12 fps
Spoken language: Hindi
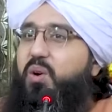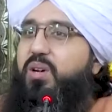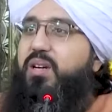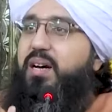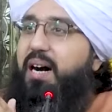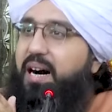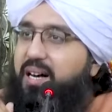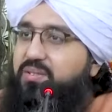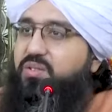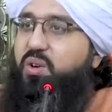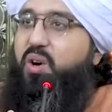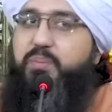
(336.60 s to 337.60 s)
और
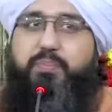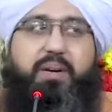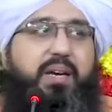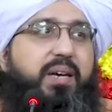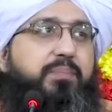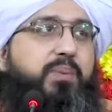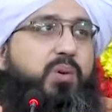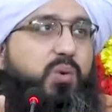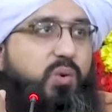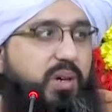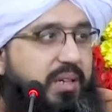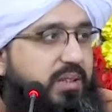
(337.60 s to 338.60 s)
ख़ास तौर पर
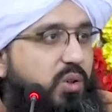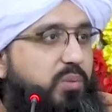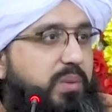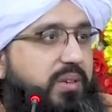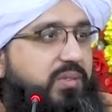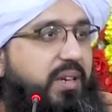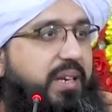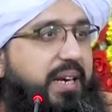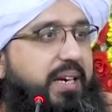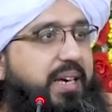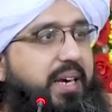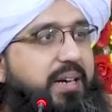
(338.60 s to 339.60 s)
बलूगत की उम्र से
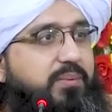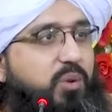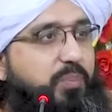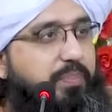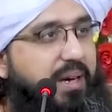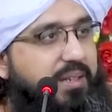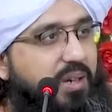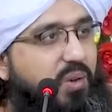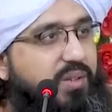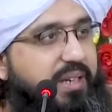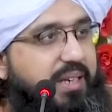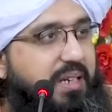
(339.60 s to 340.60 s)
लेके वो पैदा
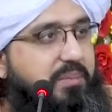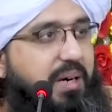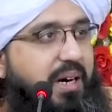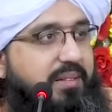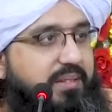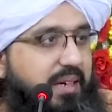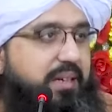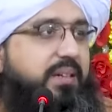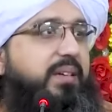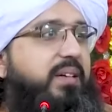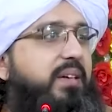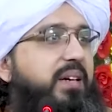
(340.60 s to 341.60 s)
होने के लम्हात तक
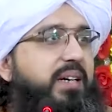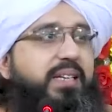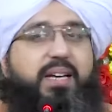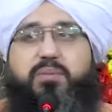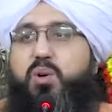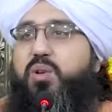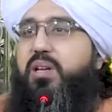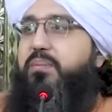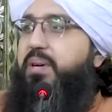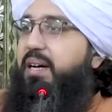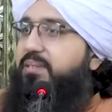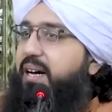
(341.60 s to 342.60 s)
ये वो
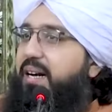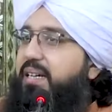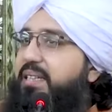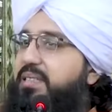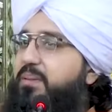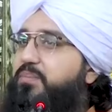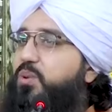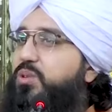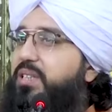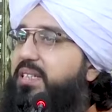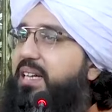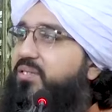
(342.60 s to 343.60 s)
लम्हा था कि जब वो
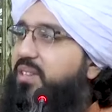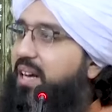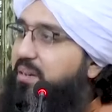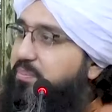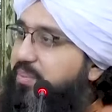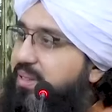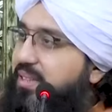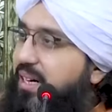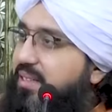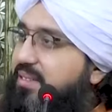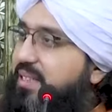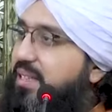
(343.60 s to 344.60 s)
दीन इस्लाम पे
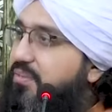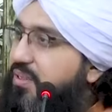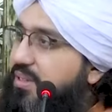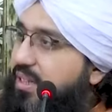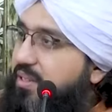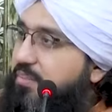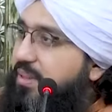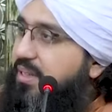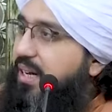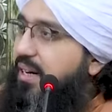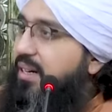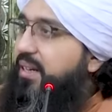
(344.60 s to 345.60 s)
था दीन फितरत पे
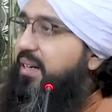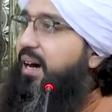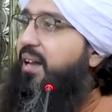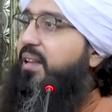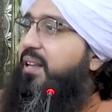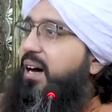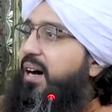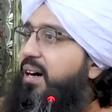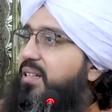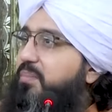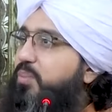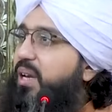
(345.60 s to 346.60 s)
था
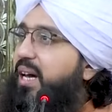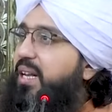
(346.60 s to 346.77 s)
अल्लाह रब्बुल